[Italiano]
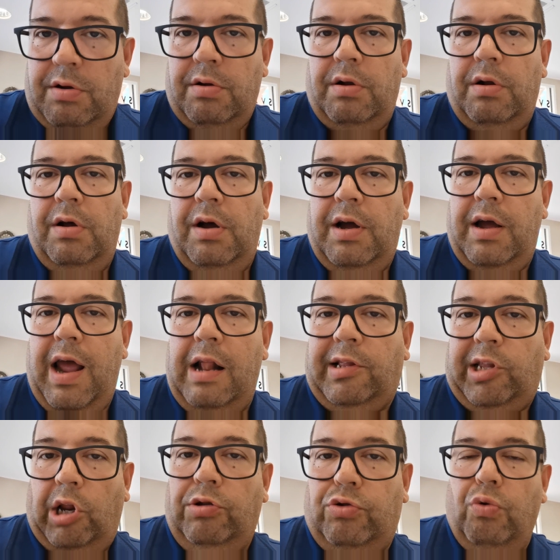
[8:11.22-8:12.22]
eh, è il
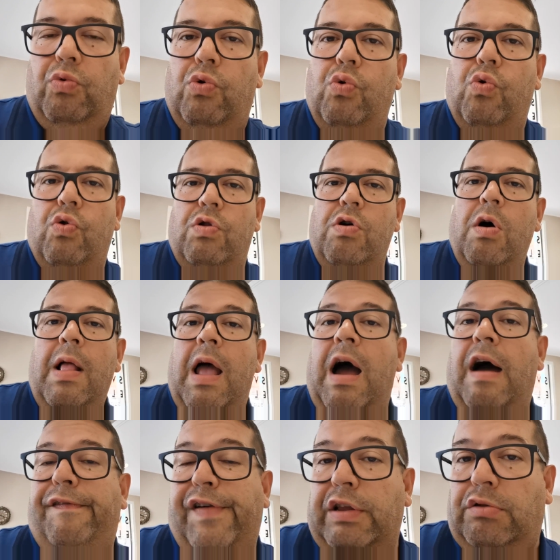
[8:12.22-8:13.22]
31 luglio,
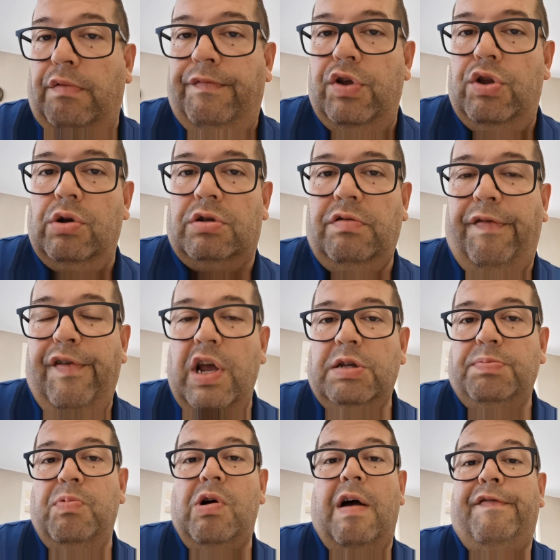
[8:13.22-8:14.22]
ha fatto un video su
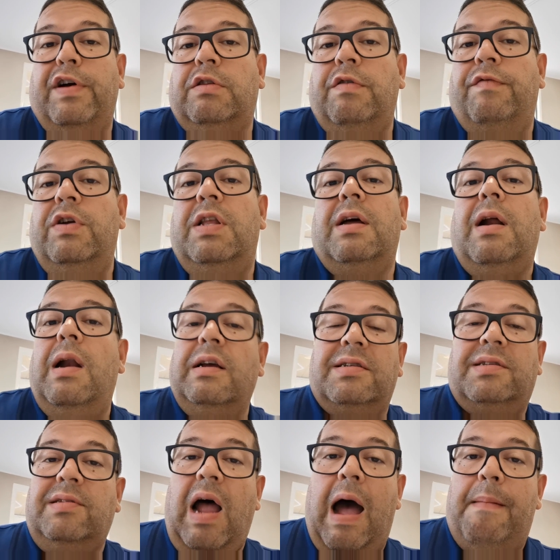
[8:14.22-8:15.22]
Facebook, ha fatto vedere la
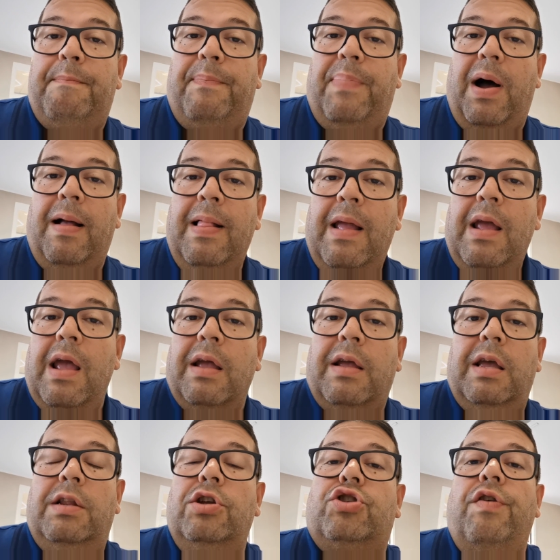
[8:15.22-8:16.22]
stampa
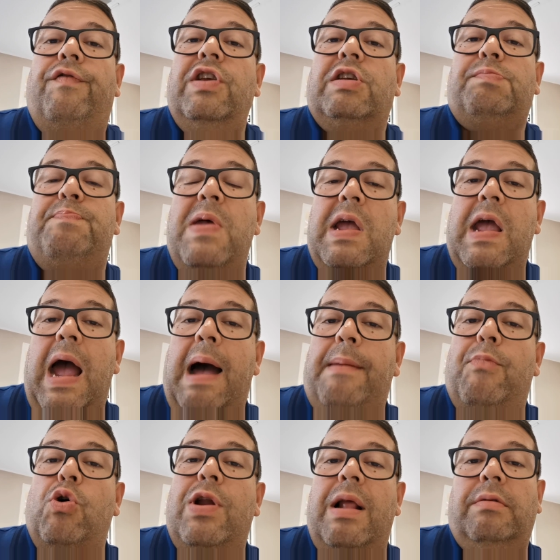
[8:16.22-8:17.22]
che dice vi
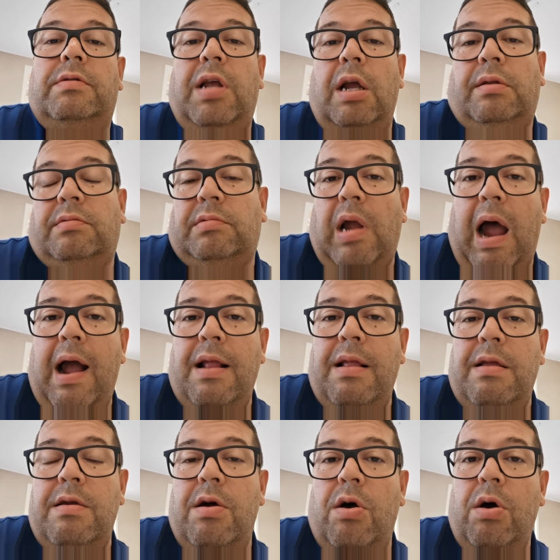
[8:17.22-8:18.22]
spieghiamo nel
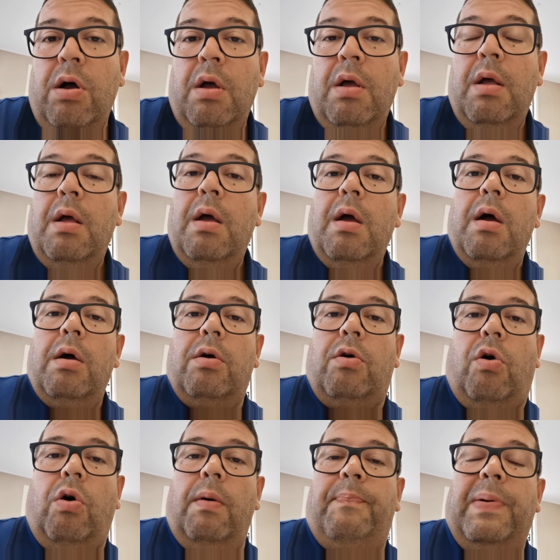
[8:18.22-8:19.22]
dettaglio
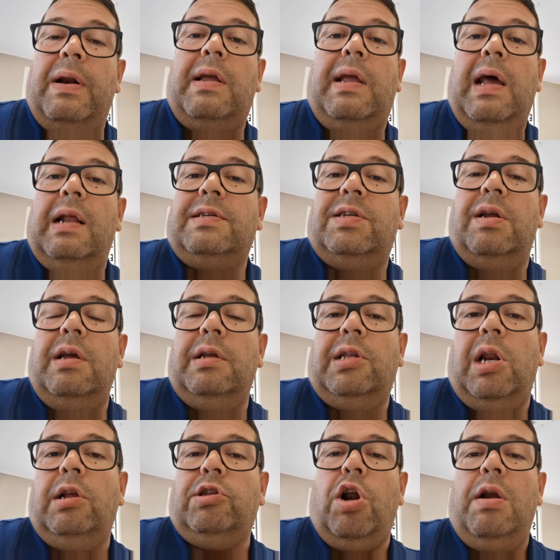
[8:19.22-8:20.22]
perché la
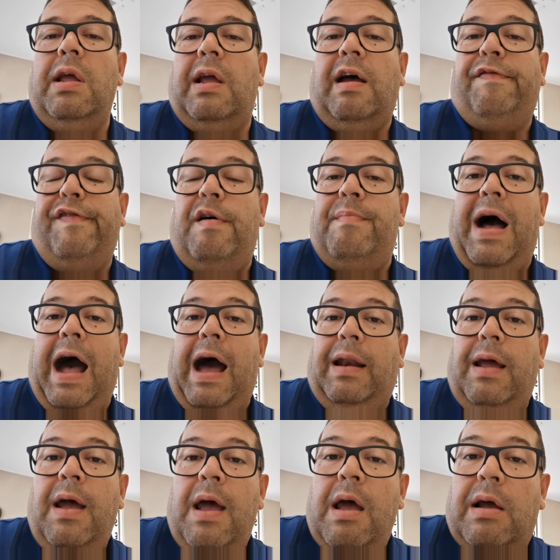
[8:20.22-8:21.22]
sigaretta elettronica fa
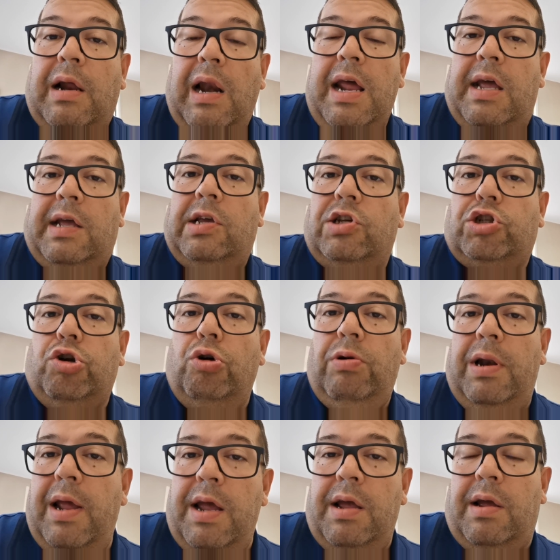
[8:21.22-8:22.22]
male. Clicchi
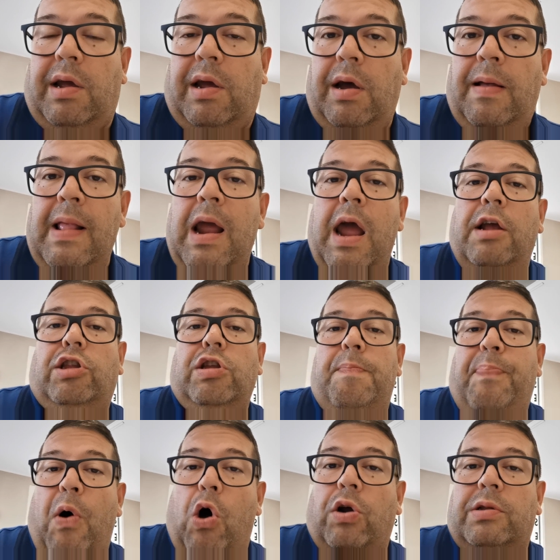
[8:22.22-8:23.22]
sul link e ti
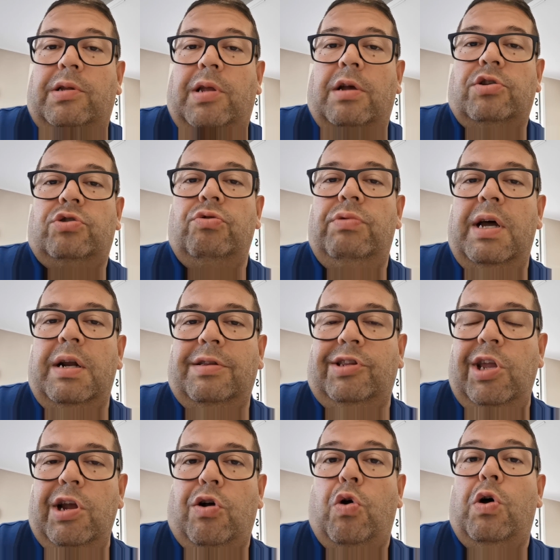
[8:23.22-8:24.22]
porta su un
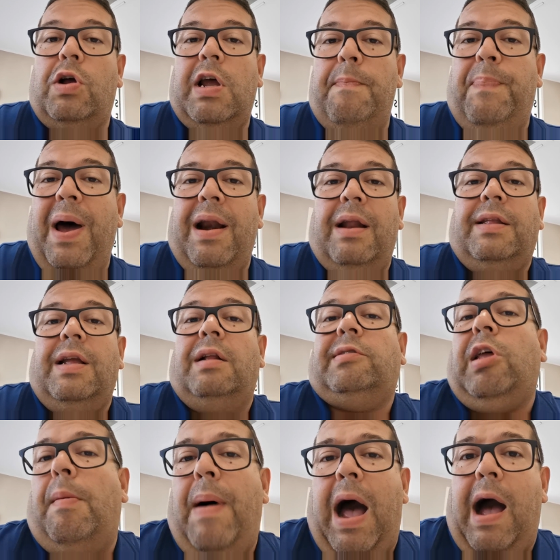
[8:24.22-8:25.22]
articolo che parla del
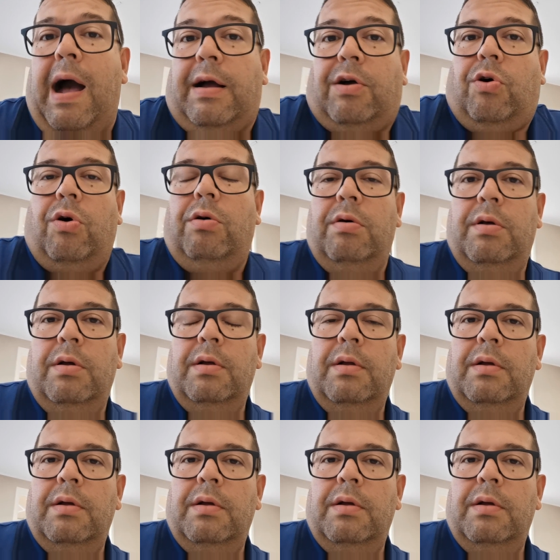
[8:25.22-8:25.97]
tabacco.